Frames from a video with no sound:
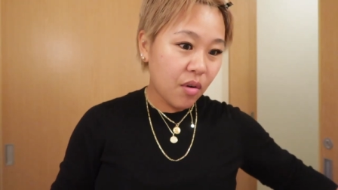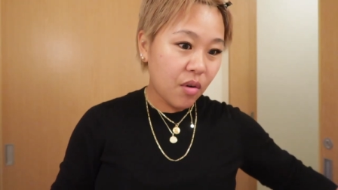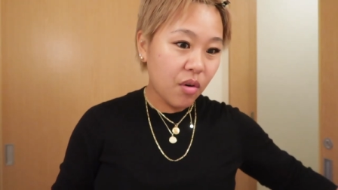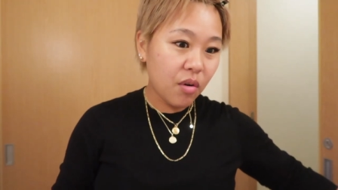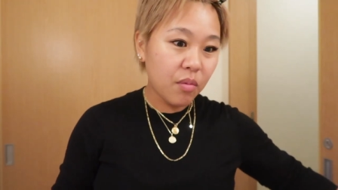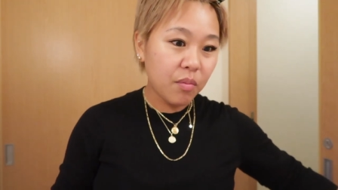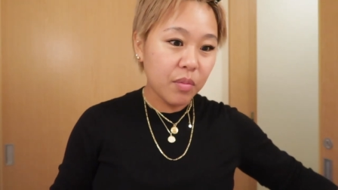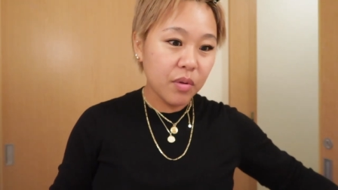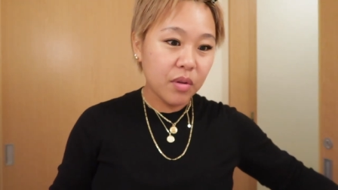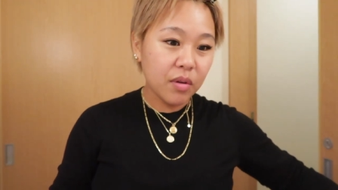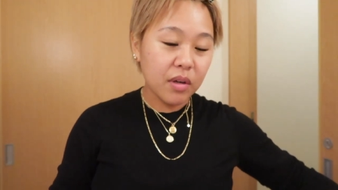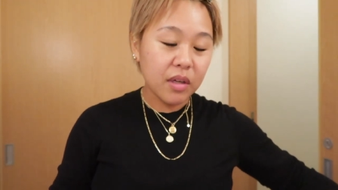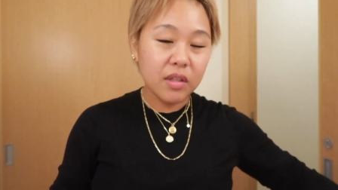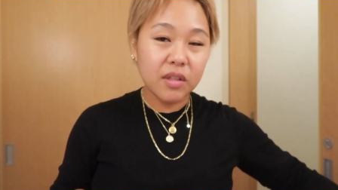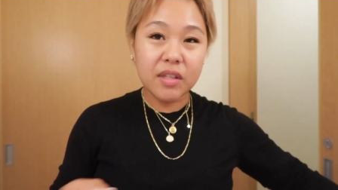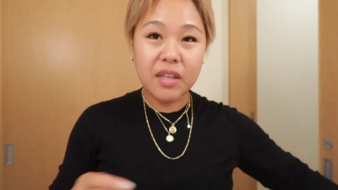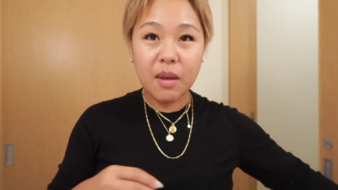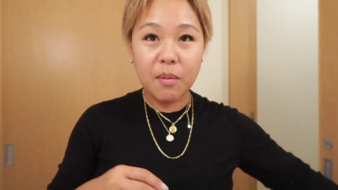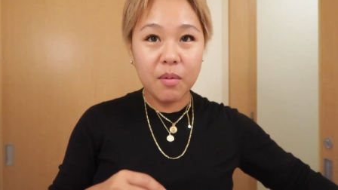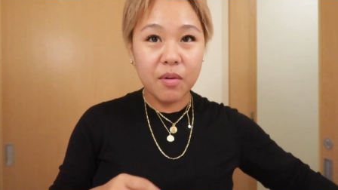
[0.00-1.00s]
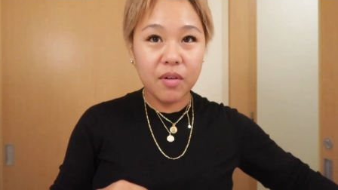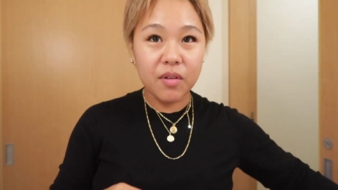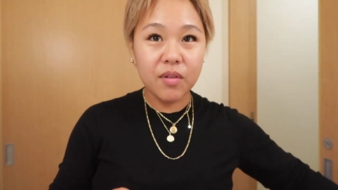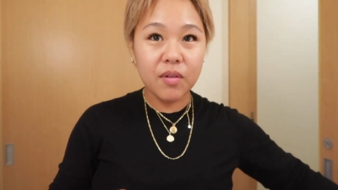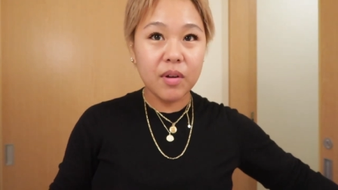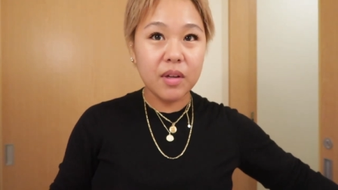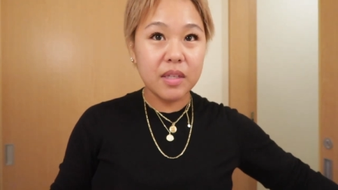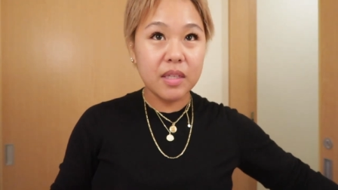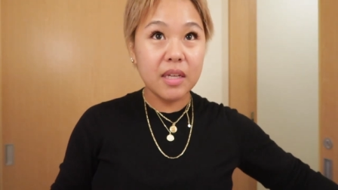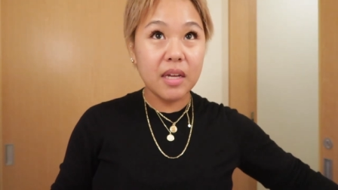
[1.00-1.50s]
昆布とか漬物
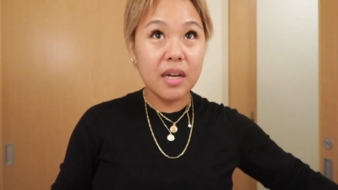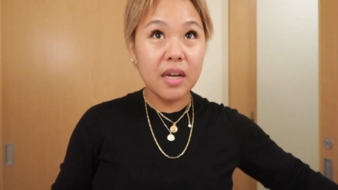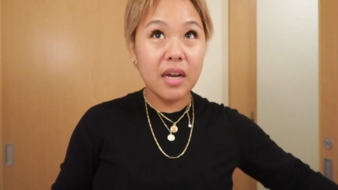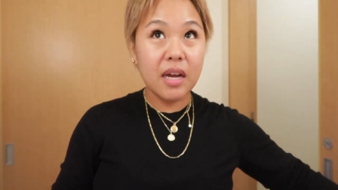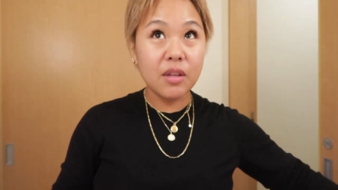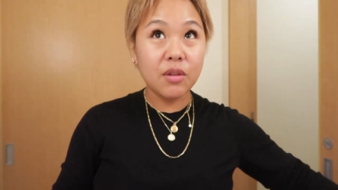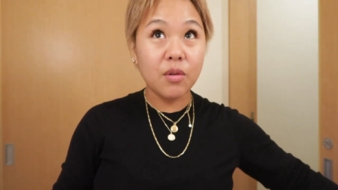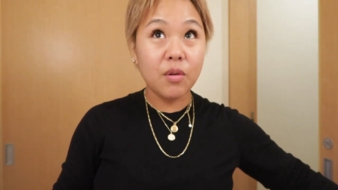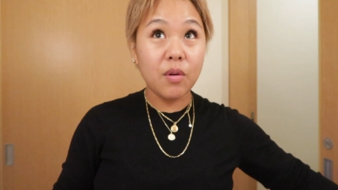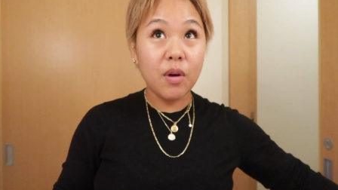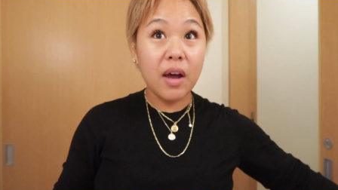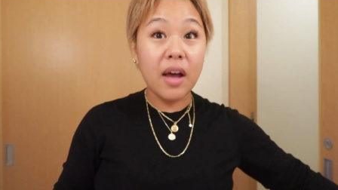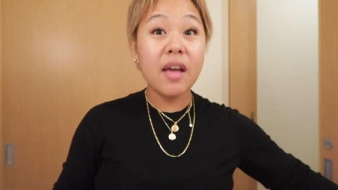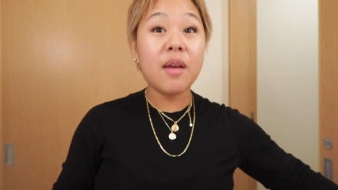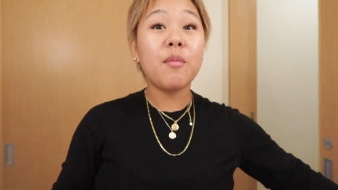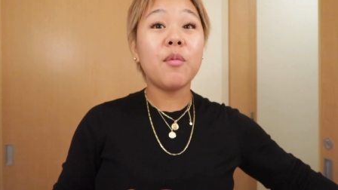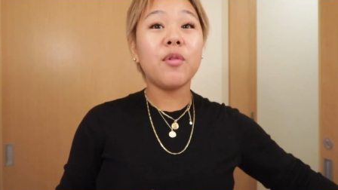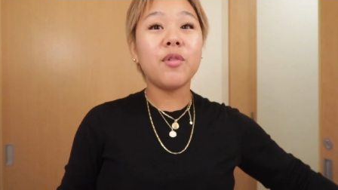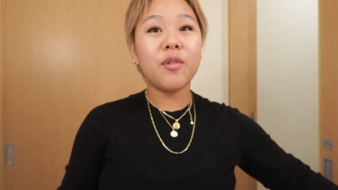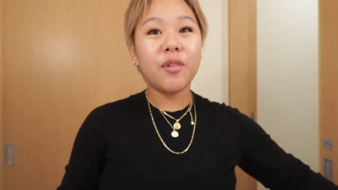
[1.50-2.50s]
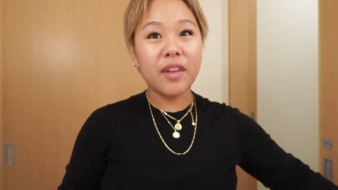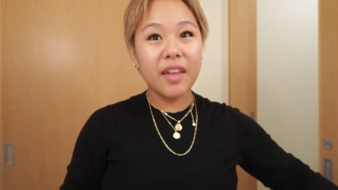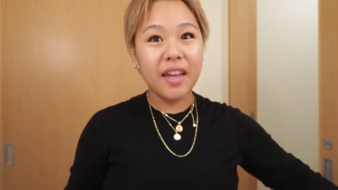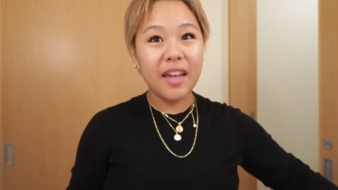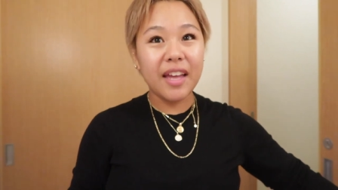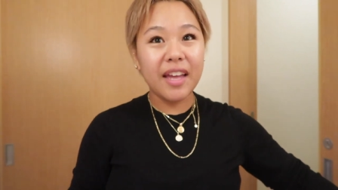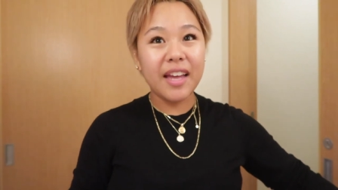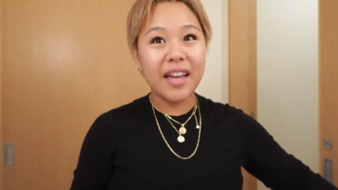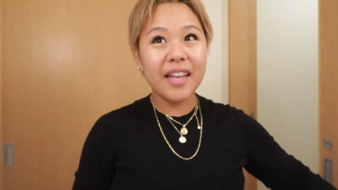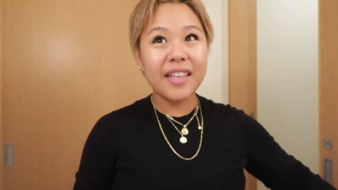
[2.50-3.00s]
とかさあと和え物
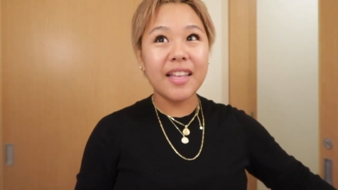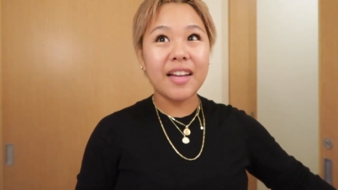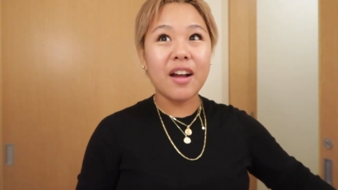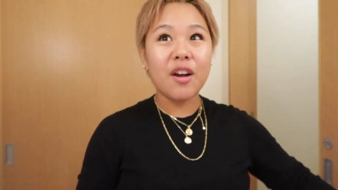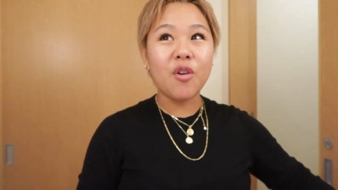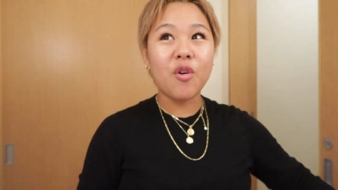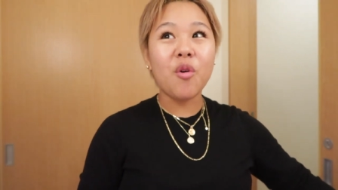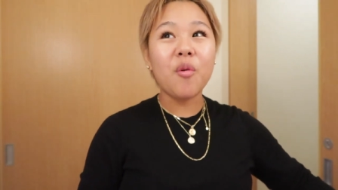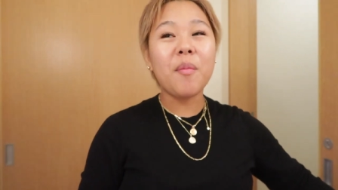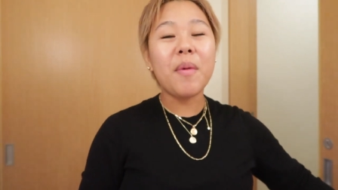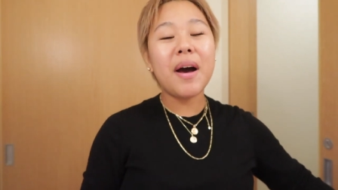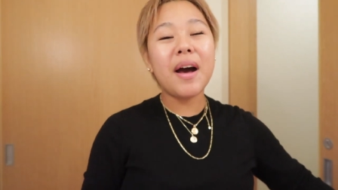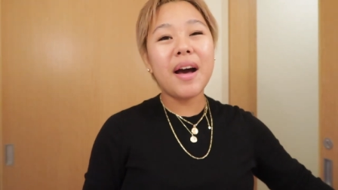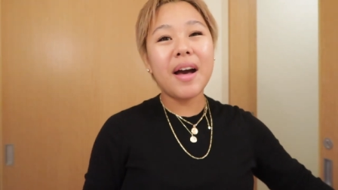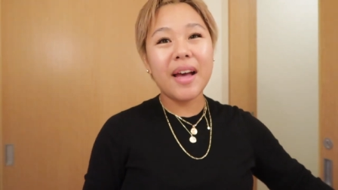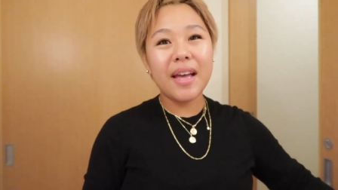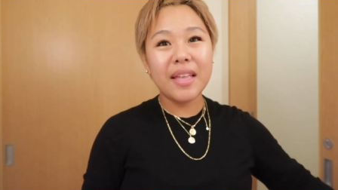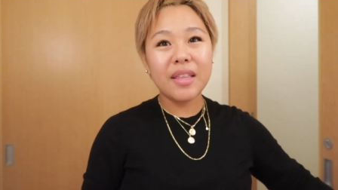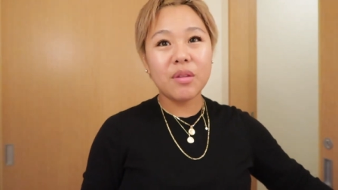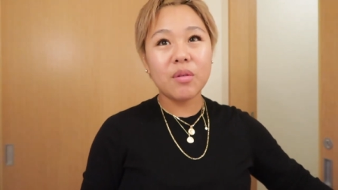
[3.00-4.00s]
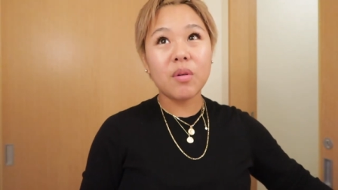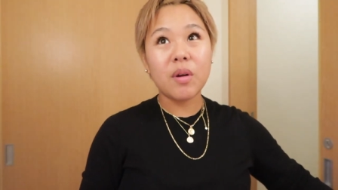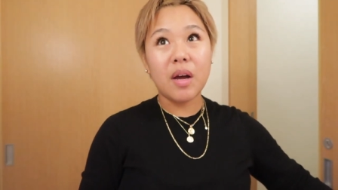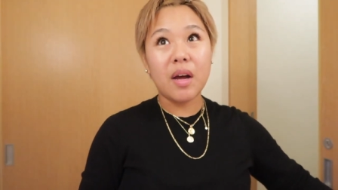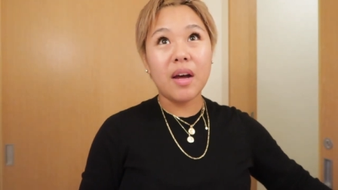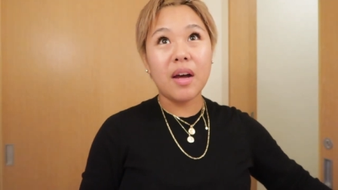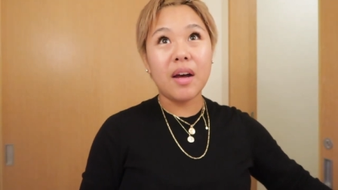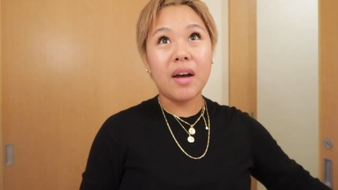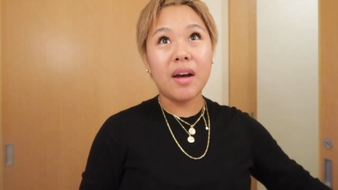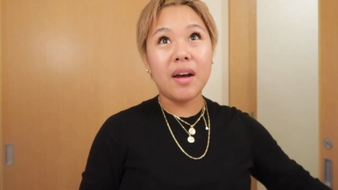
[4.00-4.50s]
系なんかごまあえと
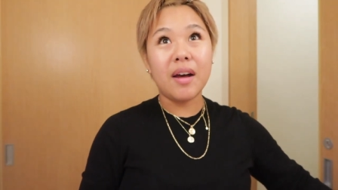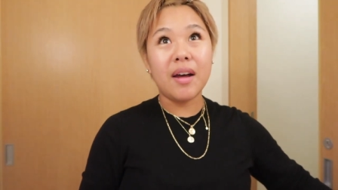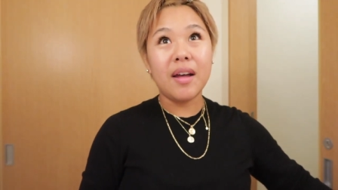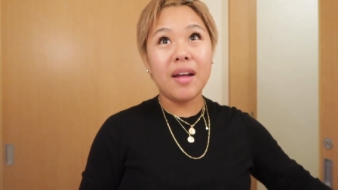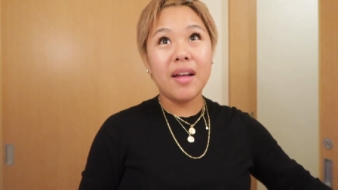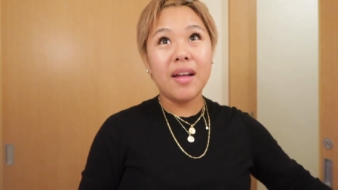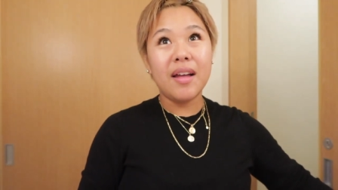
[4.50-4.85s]
か、